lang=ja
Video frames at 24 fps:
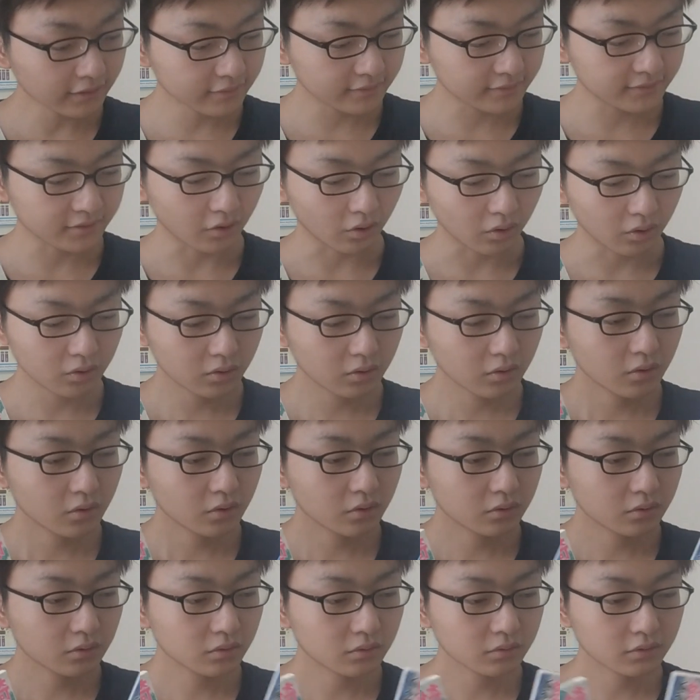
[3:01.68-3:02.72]
円ですよ。
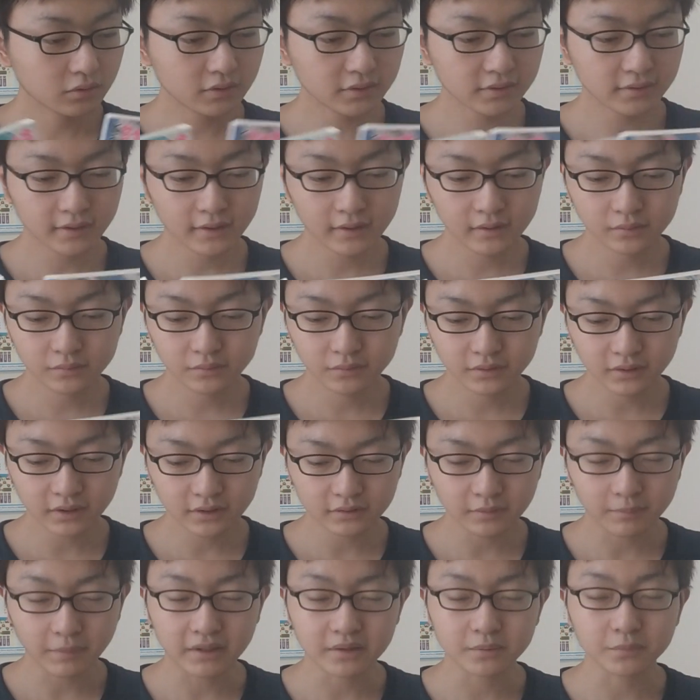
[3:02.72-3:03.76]

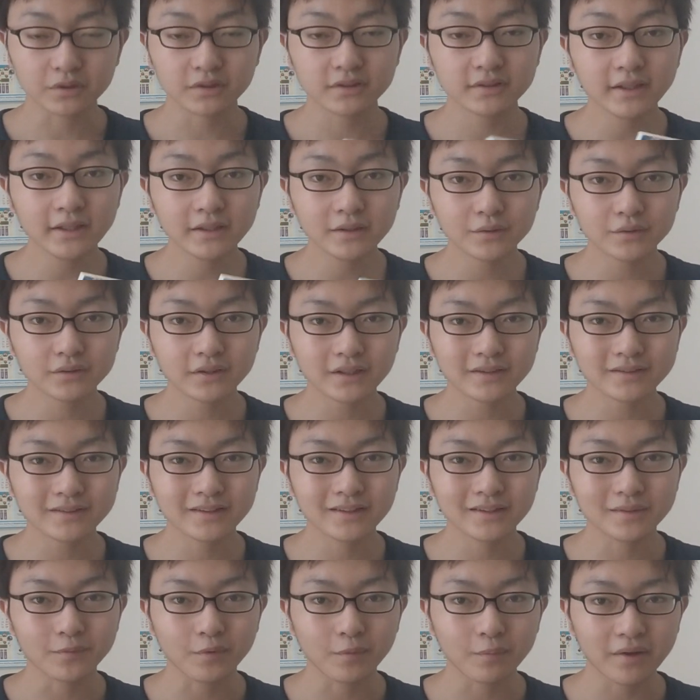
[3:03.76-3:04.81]
2400、でも2400
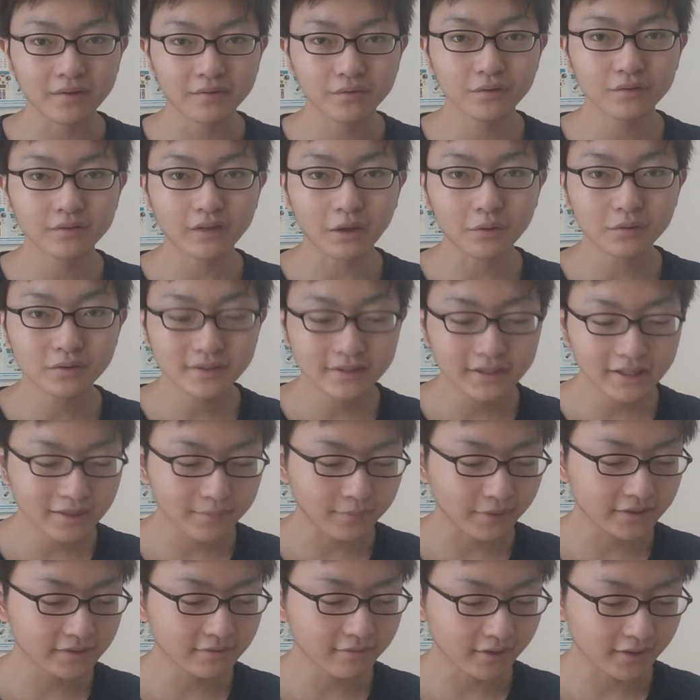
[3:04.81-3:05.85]
円でもそれ楽しけれ
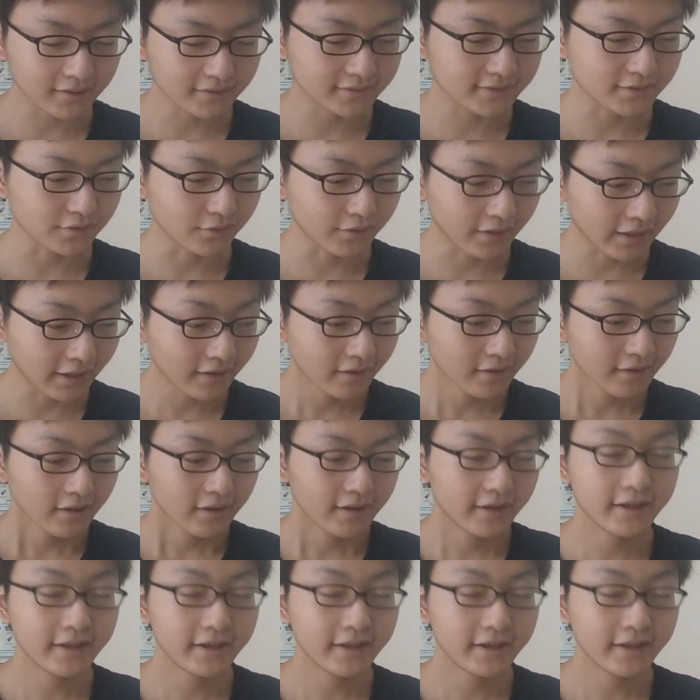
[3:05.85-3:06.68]
ばいいわけですよね。